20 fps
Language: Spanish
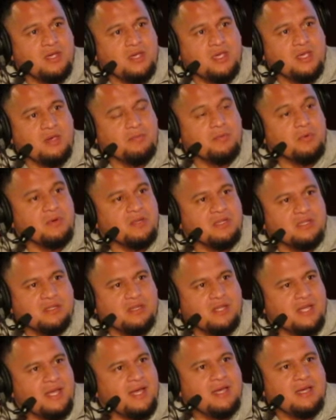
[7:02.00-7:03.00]
y,
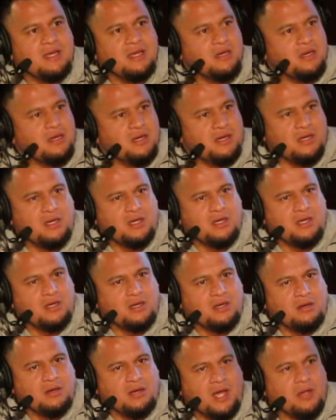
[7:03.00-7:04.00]
publicidad.
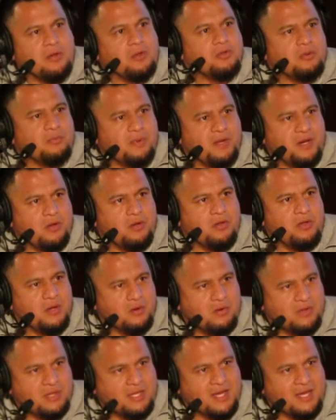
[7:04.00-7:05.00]
Eh, hay otro
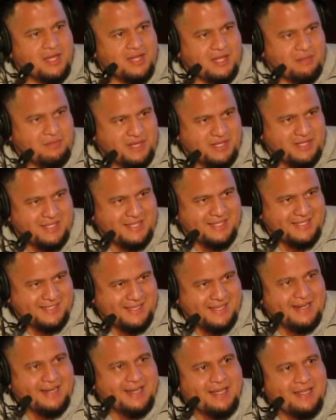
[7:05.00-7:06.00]
periódico que también está
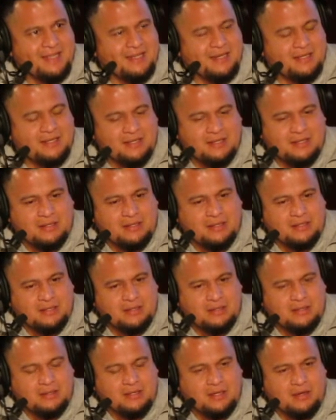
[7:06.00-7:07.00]
cerca, de,
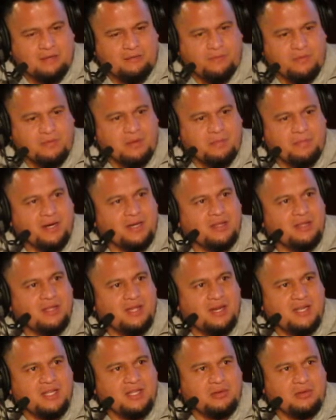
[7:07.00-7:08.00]
que forma parte
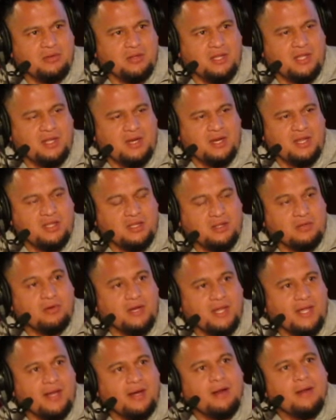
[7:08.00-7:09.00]
del,
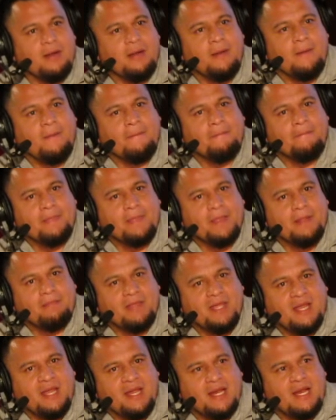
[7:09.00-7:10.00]
editorial
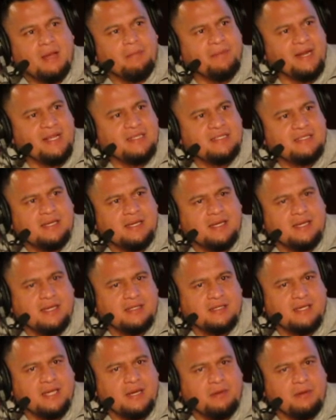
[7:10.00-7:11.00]
de la prensa,
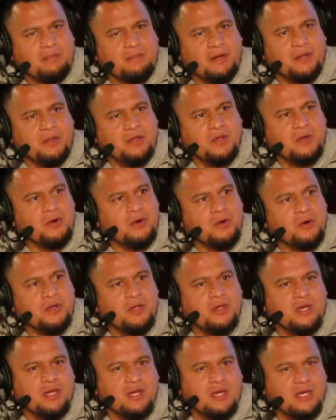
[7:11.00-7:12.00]
que se llama el periódico
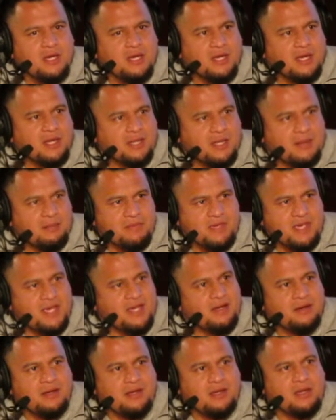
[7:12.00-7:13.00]
Hoy, que
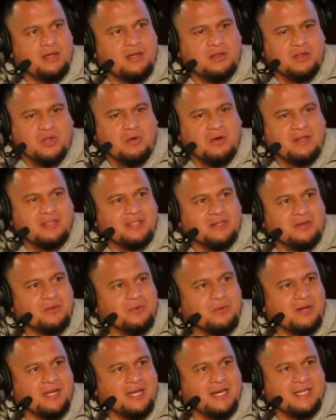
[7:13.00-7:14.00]
también eh, no va a
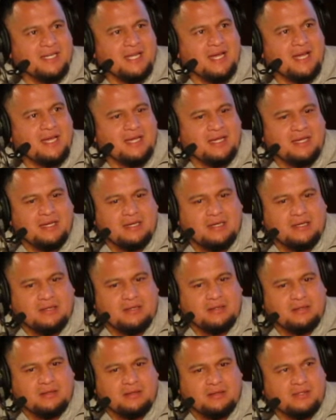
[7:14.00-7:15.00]
circular ya.
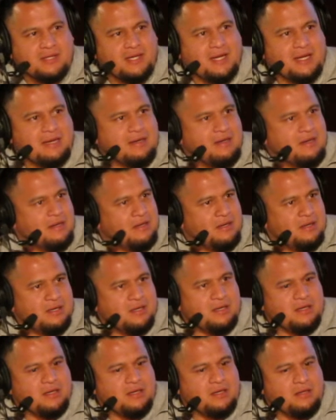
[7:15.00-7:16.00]
En, o sea,
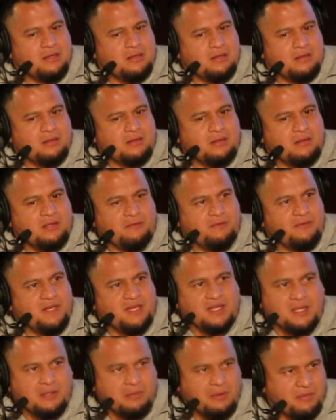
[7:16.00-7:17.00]
eh,
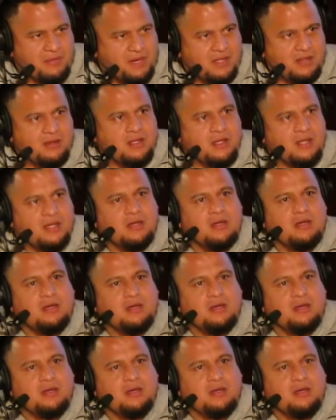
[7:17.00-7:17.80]
definitivamente